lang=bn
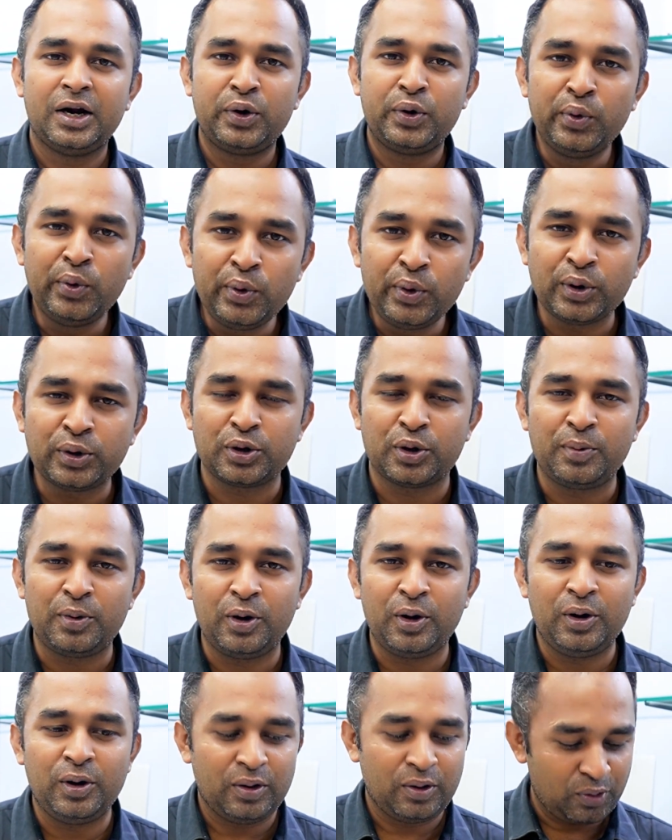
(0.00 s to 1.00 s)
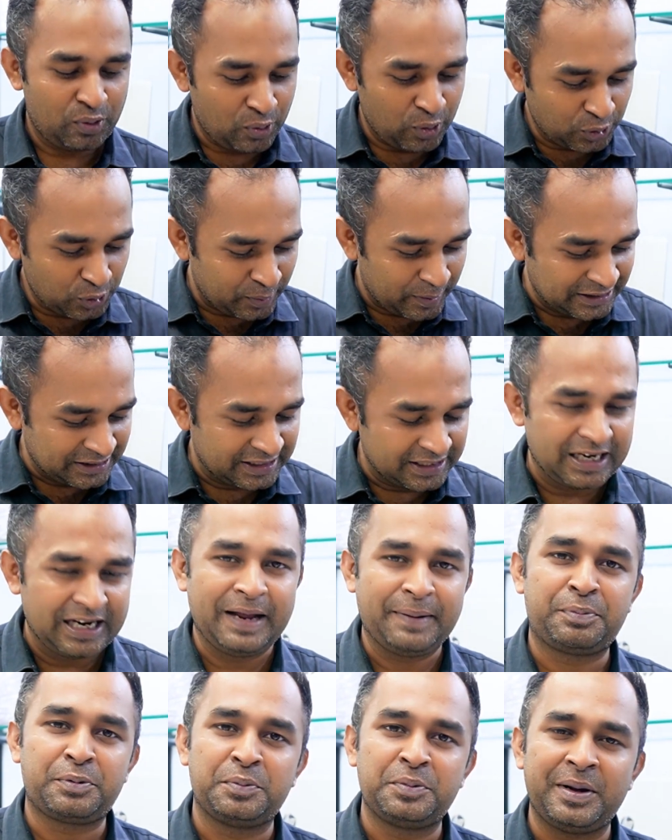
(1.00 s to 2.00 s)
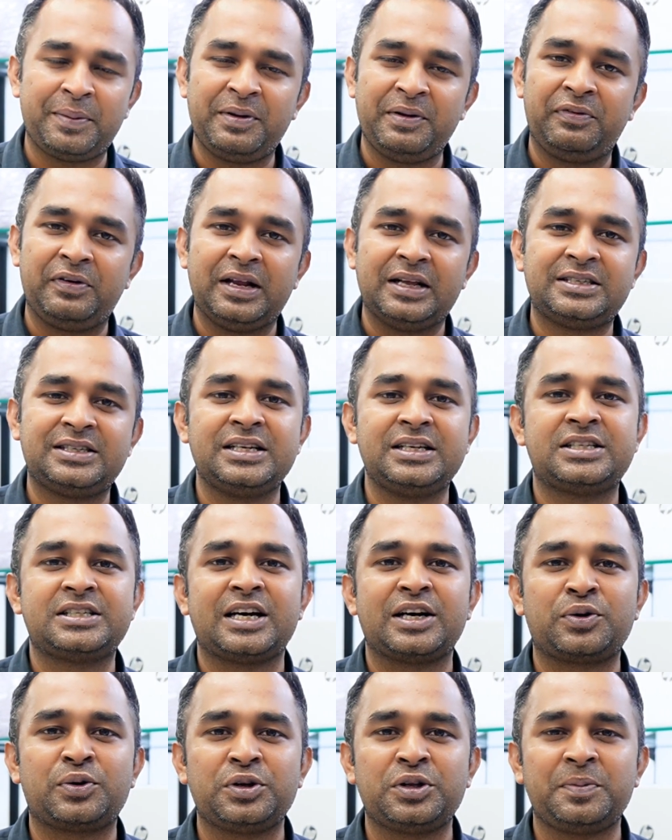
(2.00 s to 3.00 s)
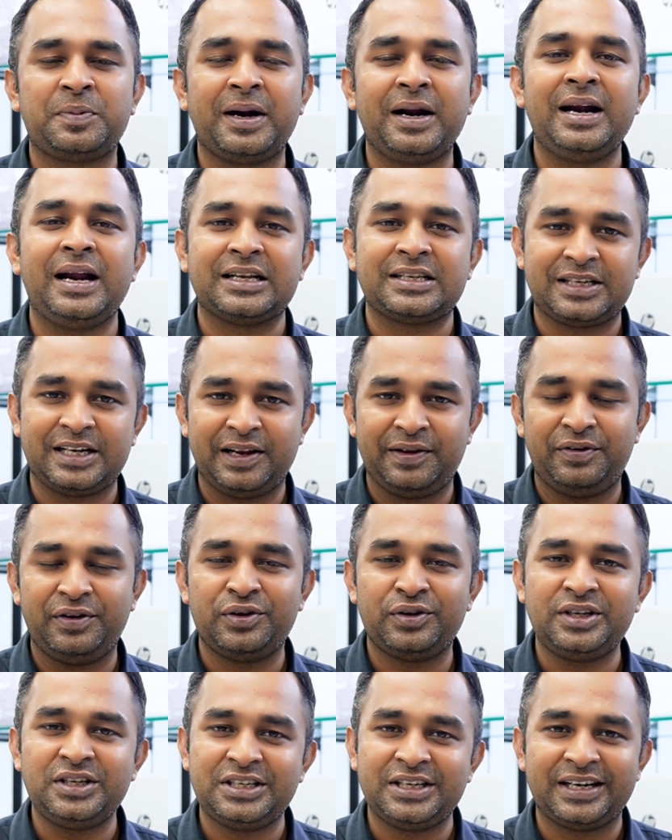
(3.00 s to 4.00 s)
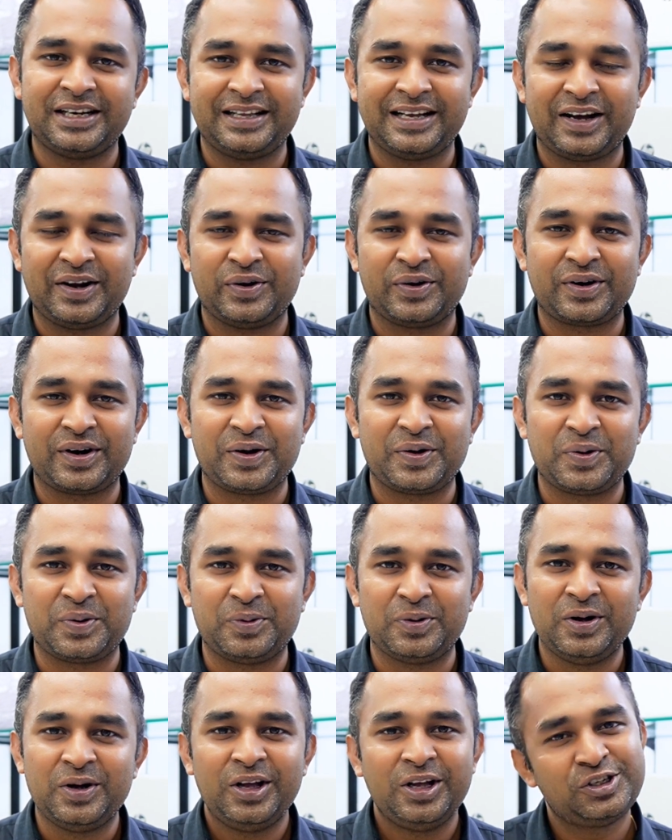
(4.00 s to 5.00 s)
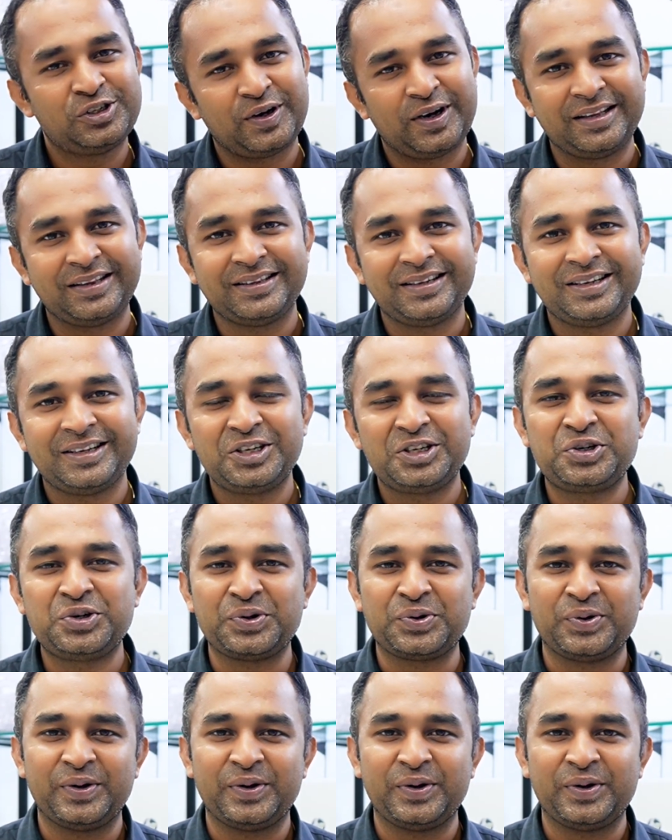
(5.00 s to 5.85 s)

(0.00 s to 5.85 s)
ন্যূনতম কত বাজেটের ল্যাপটপ দিয়ে আপনি ফ্রিল্যান্সিং স্টার্ট করতে পারেন আজকের এই ভিডিওতে সেটাই দেখানোর ট্রাই করব চলেন শুরু